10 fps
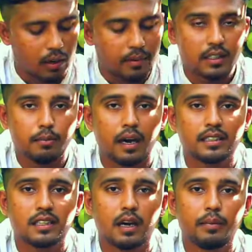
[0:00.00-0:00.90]
আপনাদের
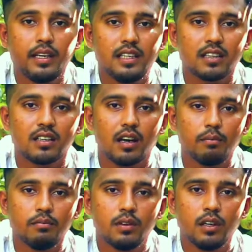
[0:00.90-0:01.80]
মাঝে আমি নিয়ে আসলাম
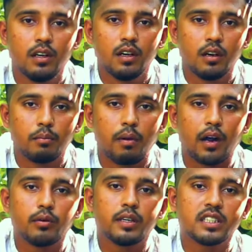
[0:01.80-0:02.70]

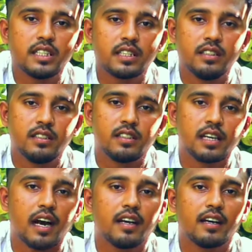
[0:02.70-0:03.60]
বারো মাসিক
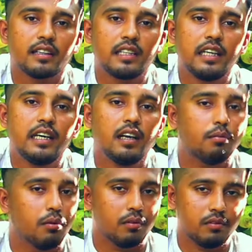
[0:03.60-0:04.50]
চায়না থ্রি
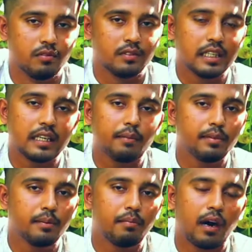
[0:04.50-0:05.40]
লেবু যেটা
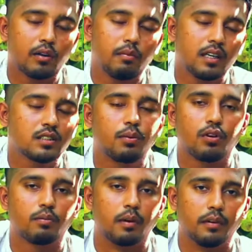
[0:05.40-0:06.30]
আপনি বারো মাস
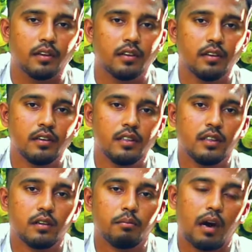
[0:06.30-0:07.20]
ফলন পাবেন
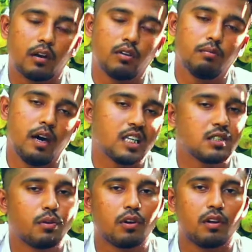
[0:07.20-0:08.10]
বারো মাস
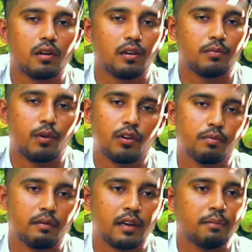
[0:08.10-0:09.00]
ফলন ফলন
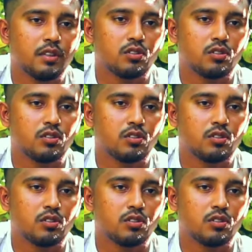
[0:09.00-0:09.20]
পাবেন আপনি